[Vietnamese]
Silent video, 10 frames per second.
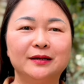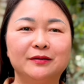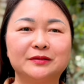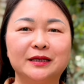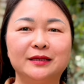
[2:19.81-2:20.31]

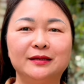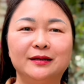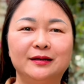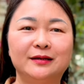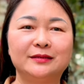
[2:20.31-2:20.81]
học sinh
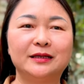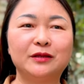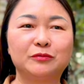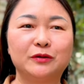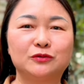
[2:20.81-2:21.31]
à, dân
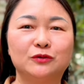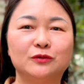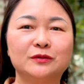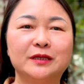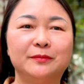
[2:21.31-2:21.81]
tộc thiểu
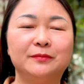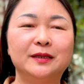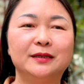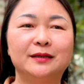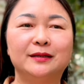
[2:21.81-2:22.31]
số chiếm
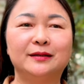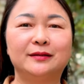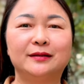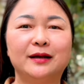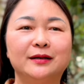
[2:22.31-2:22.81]

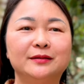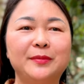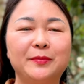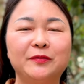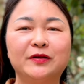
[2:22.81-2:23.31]
à, hơn
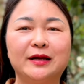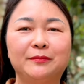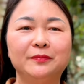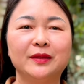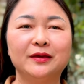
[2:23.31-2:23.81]
70%